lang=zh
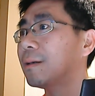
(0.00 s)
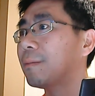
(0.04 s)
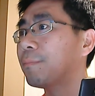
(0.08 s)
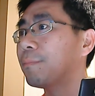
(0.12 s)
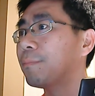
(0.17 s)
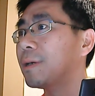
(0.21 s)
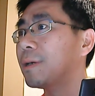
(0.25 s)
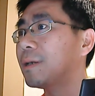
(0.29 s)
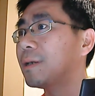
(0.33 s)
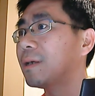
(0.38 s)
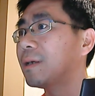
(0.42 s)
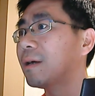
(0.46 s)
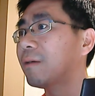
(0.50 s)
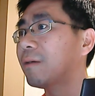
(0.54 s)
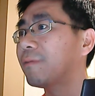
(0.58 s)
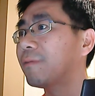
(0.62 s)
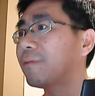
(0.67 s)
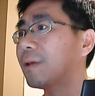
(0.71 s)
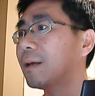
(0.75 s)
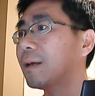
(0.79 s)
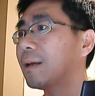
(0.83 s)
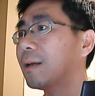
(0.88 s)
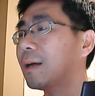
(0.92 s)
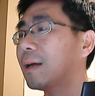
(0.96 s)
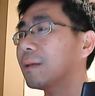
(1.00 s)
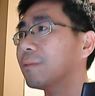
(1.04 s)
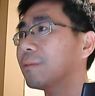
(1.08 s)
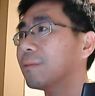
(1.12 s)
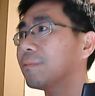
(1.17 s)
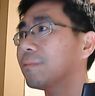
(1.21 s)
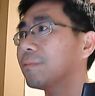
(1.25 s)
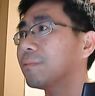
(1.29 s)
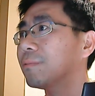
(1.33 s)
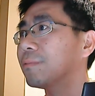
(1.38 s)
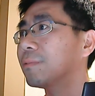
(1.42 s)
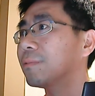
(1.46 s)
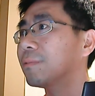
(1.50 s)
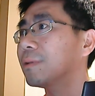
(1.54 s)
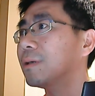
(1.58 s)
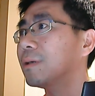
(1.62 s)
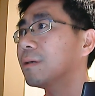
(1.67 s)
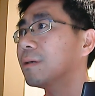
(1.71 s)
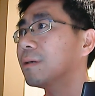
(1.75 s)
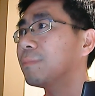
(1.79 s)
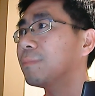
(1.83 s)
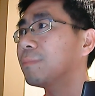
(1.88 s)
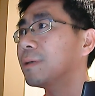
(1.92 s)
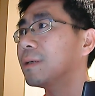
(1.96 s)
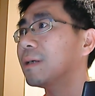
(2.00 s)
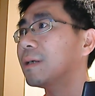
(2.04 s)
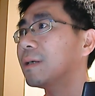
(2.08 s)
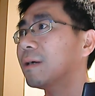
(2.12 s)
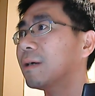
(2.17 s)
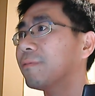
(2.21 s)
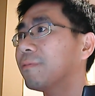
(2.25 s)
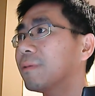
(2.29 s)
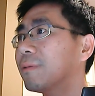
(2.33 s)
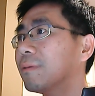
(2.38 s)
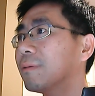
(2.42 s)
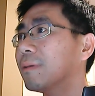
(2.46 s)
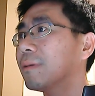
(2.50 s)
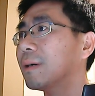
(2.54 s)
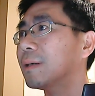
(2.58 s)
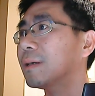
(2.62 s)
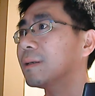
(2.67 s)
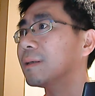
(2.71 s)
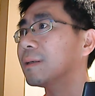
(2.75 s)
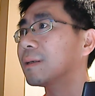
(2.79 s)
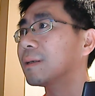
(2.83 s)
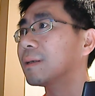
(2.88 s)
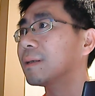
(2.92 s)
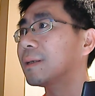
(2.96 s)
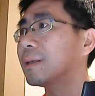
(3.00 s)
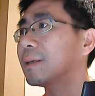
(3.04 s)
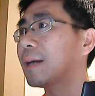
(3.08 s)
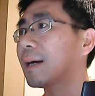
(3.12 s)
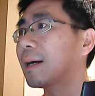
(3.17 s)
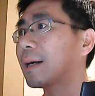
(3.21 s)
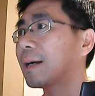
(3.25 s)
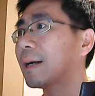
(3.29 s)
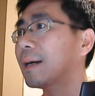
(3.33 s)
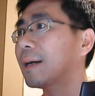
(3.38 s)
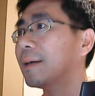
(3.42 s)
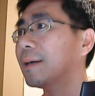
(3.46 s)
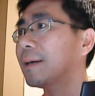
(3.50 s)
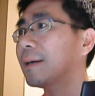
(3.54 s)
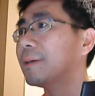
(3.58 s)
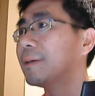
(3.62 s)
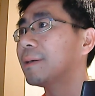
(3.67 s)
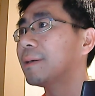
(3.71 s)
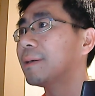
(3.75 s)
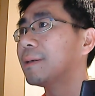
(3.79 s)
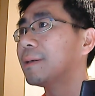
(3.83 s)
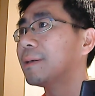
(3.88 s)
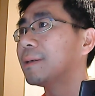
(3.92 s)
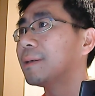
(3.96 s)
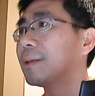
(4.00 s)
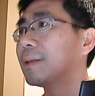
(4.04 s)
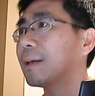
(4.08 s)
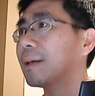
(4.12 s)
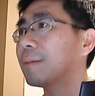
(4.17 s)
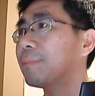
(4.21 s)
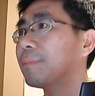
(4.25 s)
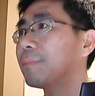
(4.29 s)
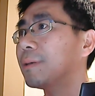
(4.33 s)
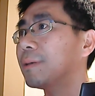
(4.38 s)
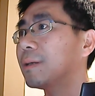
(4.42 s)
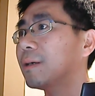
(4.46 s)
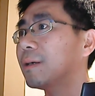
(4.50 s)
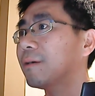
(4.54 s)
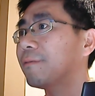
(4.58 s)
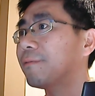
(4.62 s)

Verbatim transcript: PDF 来朗读，如果你有 PDF 的话，你可以打开，打开 PDF。